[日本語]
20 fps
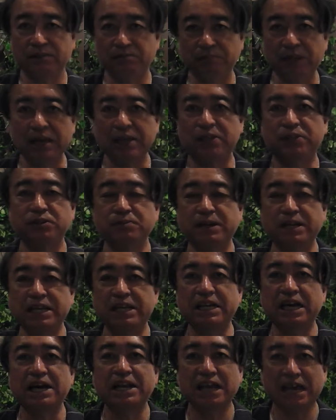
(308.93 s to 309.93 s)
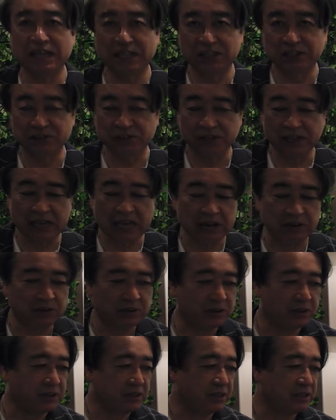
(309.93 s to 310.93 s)
まあ、低めに行かないっていうあ
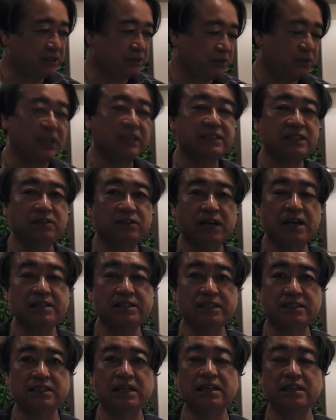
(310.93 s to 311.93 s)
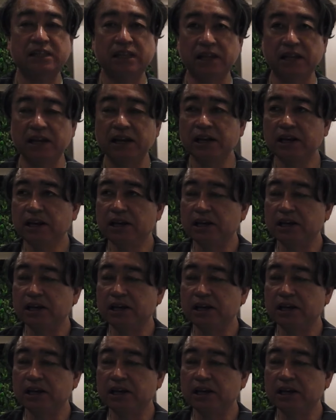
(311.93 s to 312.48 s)
の野田さんの解説があってね